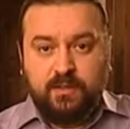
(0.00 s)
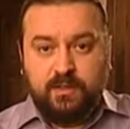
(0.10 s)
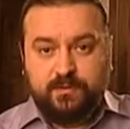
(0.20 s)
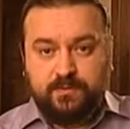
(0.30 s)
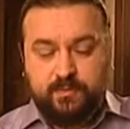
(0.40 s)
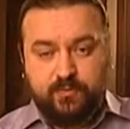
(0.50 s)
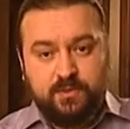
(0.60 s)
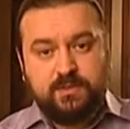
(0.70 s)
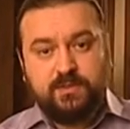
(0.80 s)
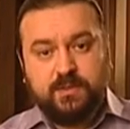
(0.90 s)
который
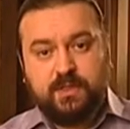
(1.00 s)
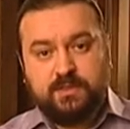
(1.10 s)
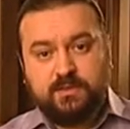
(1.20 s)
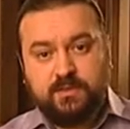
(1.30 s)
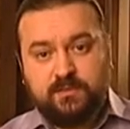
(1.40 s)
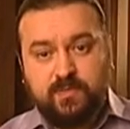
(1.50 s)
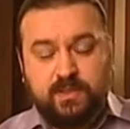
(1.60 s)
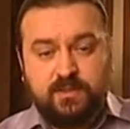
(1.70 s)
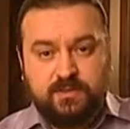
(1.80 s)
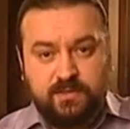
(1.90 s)
после казни
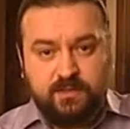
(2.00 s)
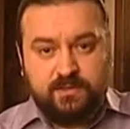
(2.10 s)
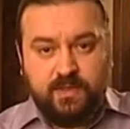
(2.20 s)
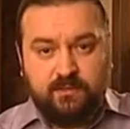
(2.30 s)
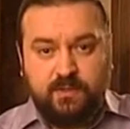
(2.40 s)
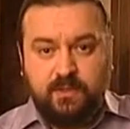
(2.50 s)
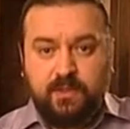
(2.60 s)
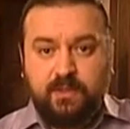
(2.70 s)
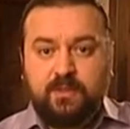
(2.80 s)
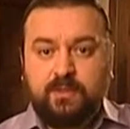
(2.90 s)
разболелся глазами
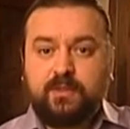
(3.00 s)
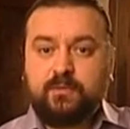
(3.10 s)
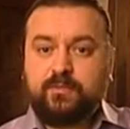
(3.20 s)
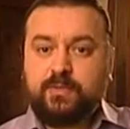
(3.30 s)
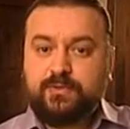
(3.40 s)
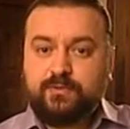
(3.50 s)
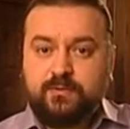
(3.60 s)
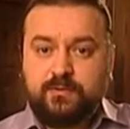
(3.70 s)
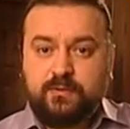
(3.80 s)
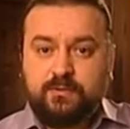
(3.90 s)
и
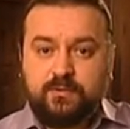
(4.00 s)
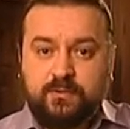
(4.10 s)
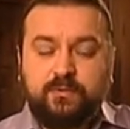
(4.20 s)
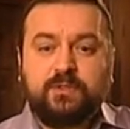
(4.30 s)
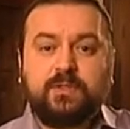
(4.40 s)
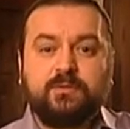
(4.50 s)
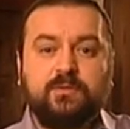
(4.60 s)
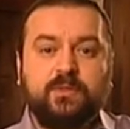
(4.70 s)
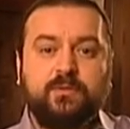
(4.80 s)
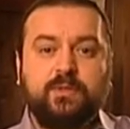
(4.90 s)
почувствовал, что люди,
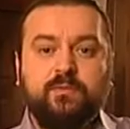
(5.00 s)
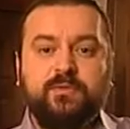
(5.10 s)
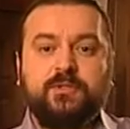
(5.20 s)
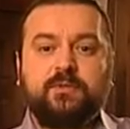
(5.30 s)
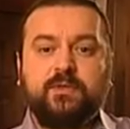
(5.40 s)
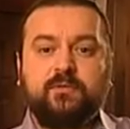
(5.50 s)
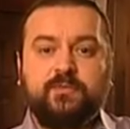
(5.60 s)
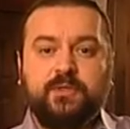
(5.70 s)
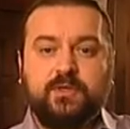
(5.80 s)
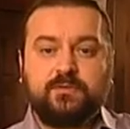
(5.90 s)
которые были убиты по его
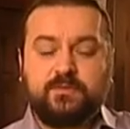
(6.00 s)
приказу,